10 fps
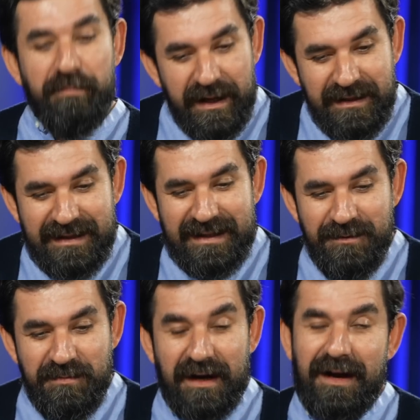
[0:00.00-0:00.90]
Ben de
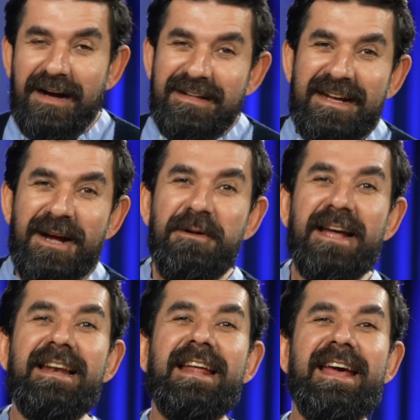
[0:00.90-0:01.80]
dedim ki kalktık ama
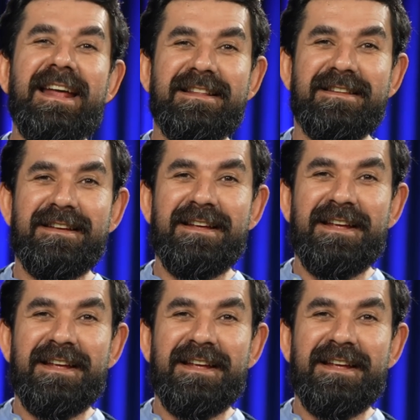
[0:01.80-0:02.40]
ellere yaradı.